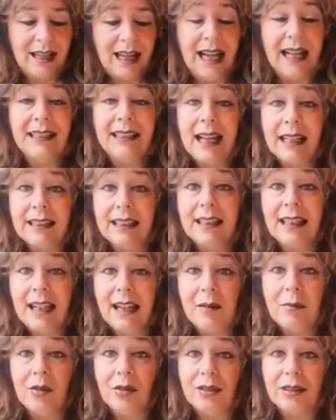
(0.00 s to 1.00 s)
andate
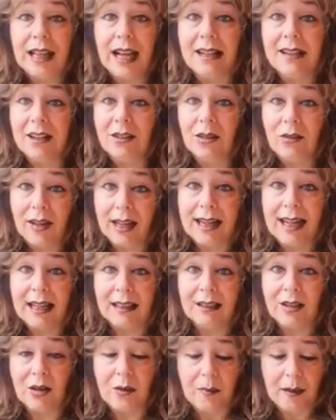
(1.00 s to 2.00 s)
nelle montagne dove
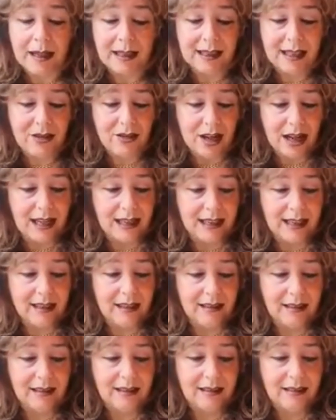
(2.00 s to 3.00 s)
caddero i partigiani,
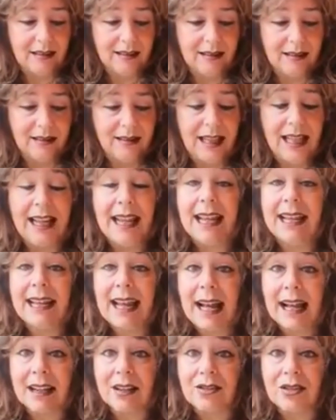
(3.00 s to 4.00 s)
nelle
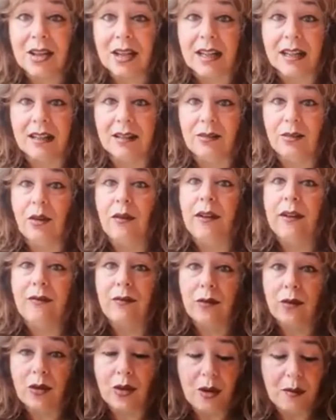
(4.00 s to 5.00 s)
carceri dove
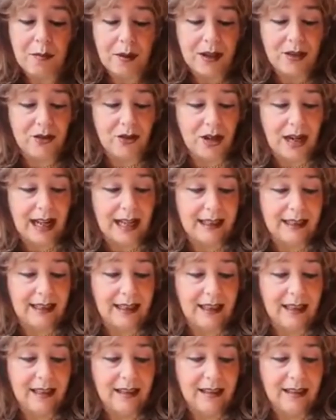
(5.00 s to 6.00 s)
furono
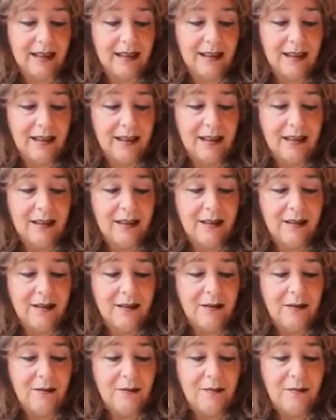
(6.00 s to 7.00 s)
imprigionati,
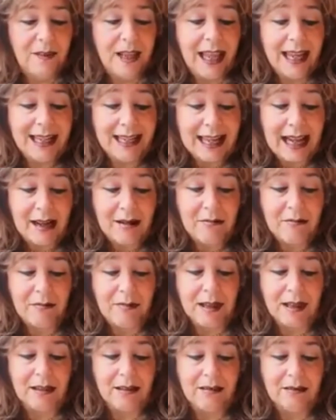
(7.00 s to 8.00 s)
nei
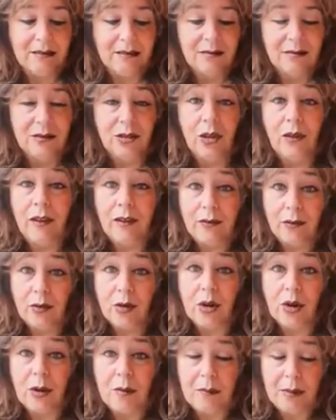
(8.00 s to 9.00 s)
campi dove
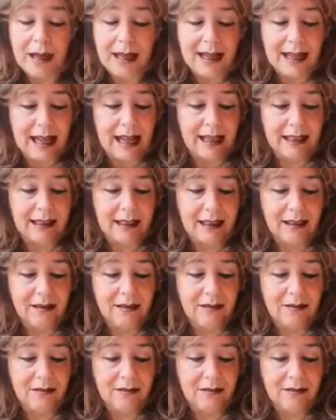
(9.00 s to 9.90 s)
furono impiccati.